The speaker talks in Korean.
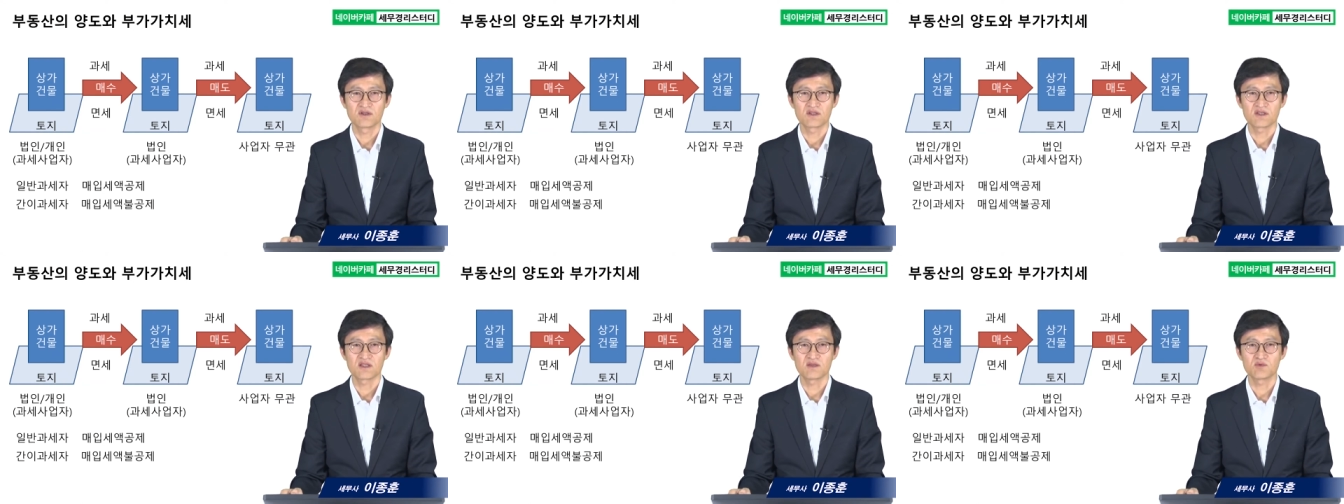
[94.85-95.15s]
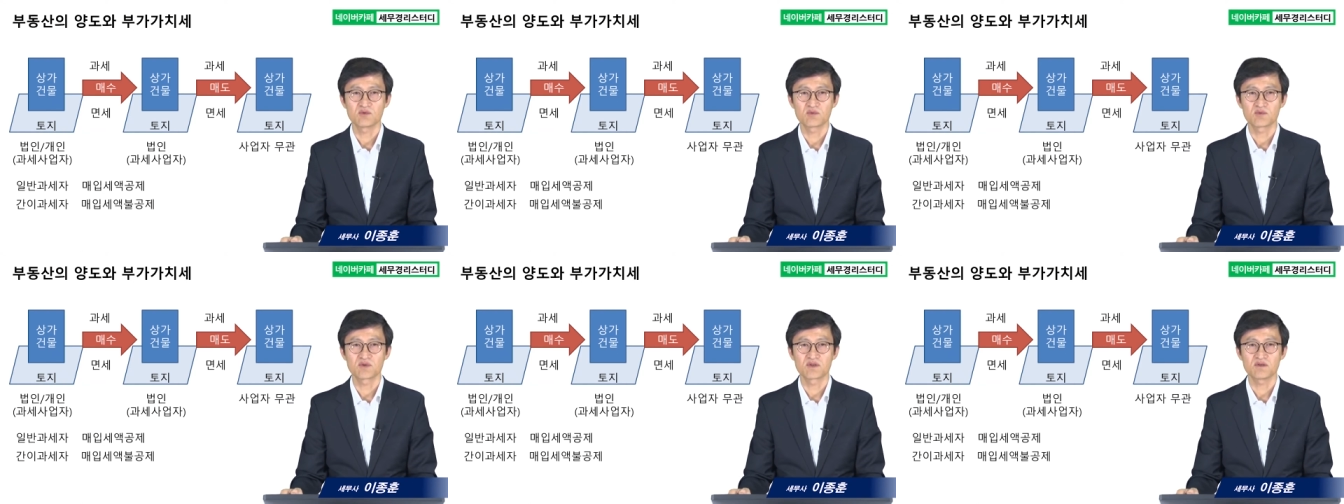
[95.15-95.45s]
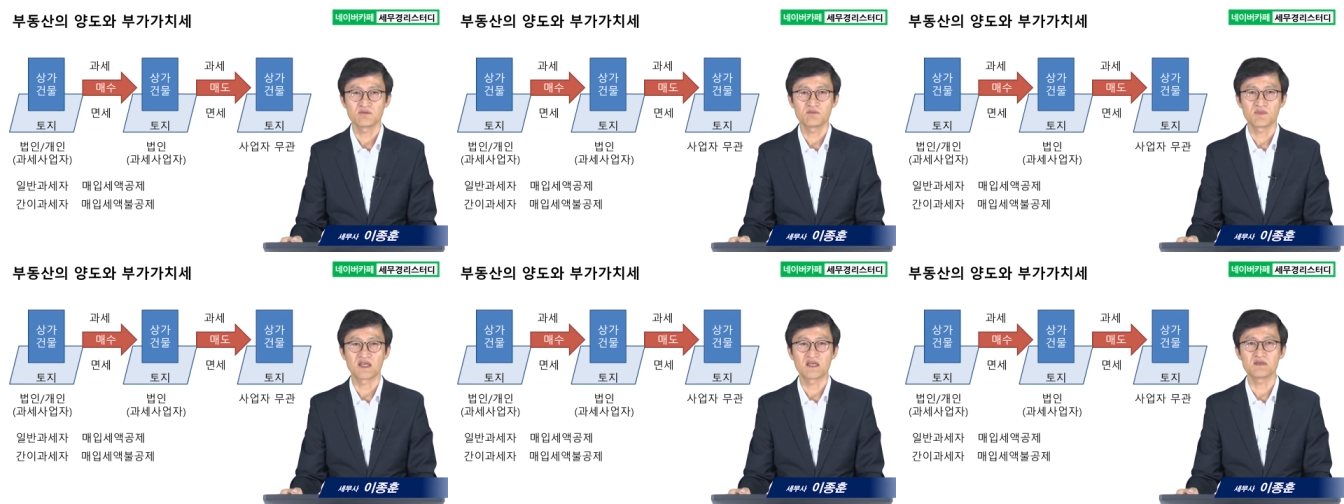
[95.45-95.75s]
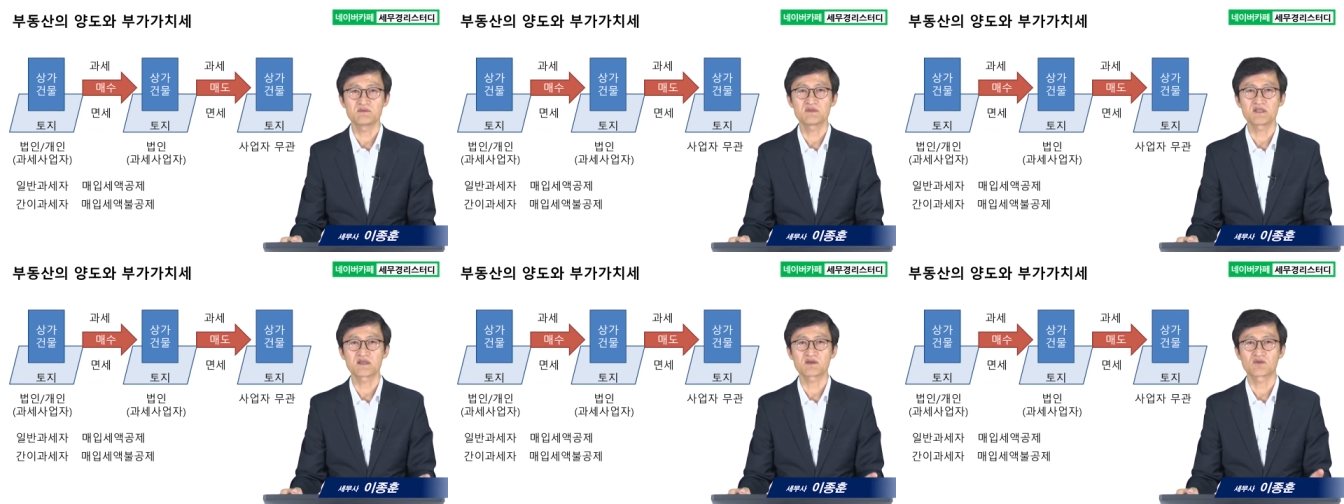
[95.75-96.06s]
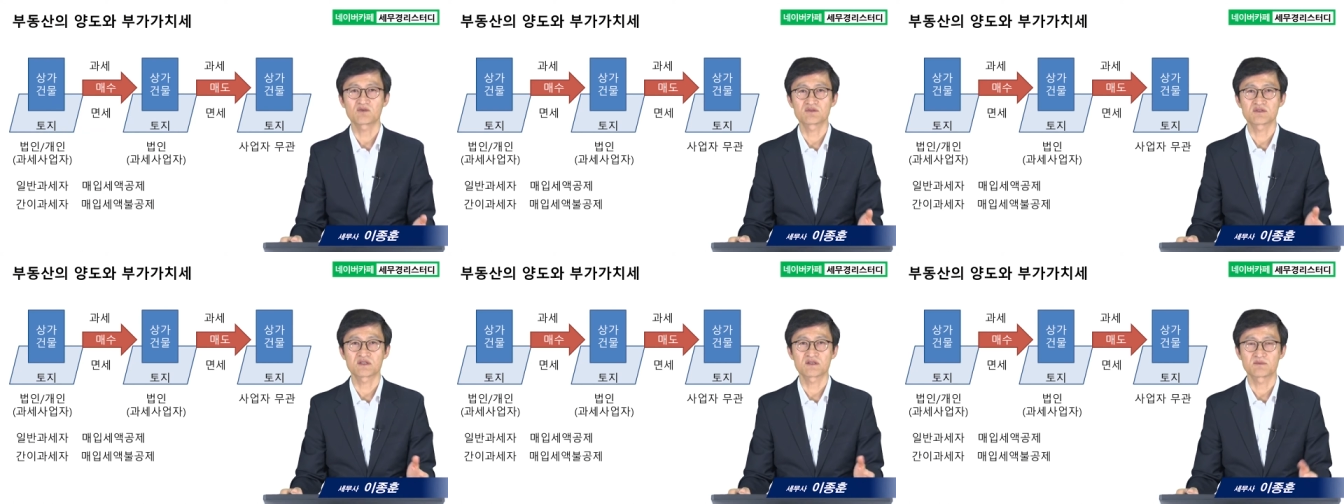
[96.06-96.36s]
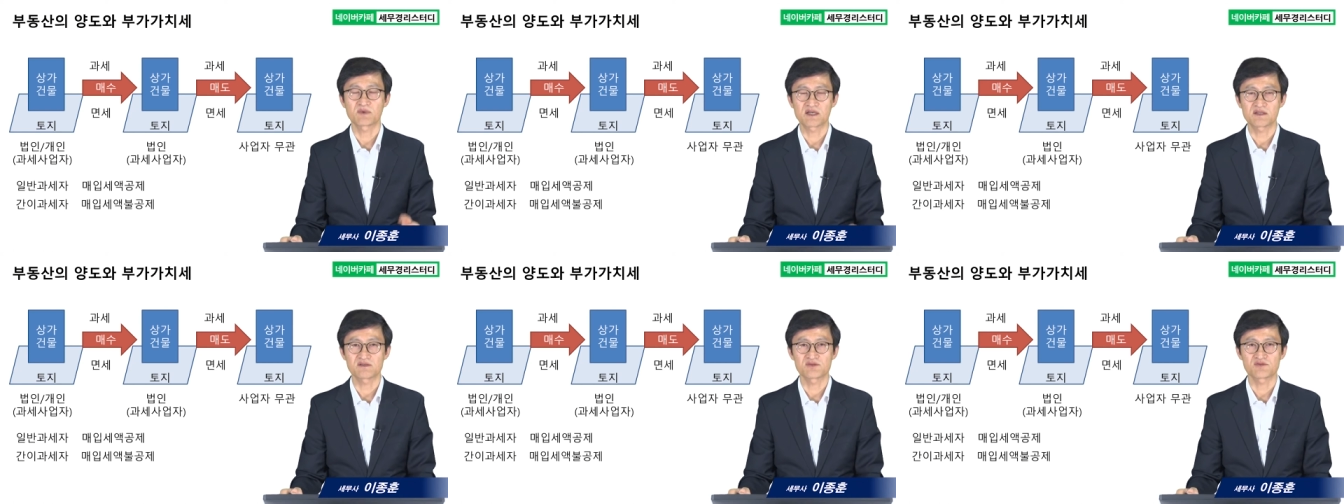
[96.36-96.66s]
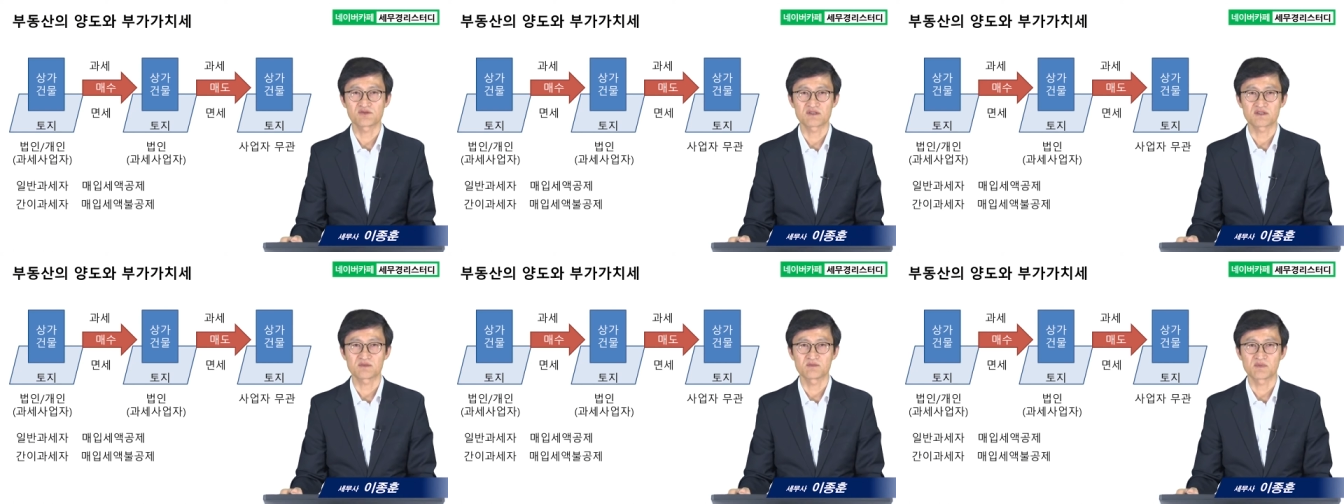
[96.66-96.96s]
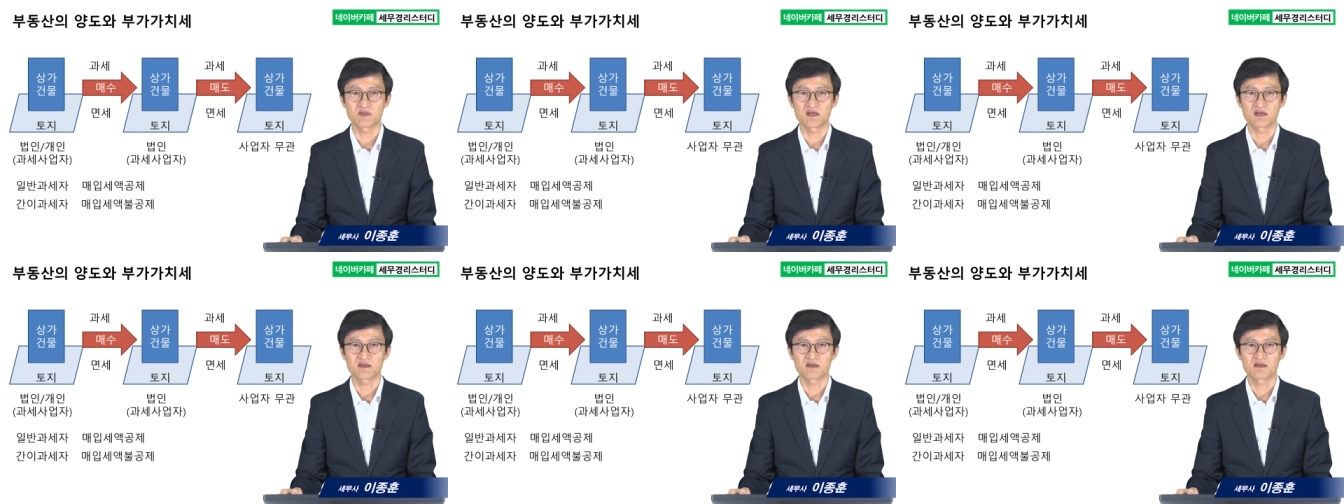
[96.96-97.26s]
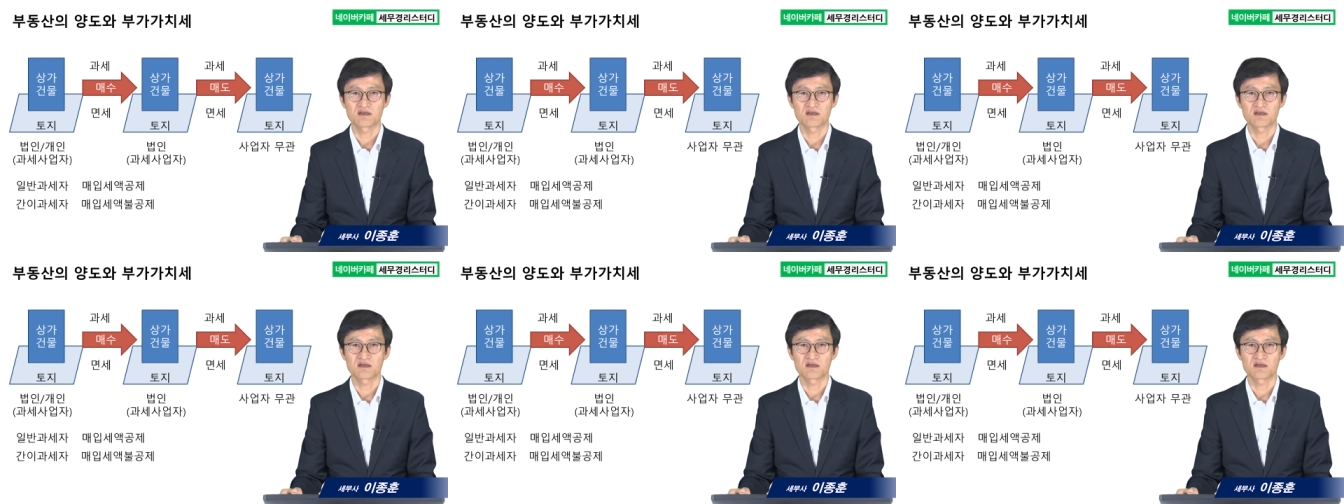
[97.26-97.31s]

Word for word: 이 부분은 매입세 공제를 받을 수 있습니다.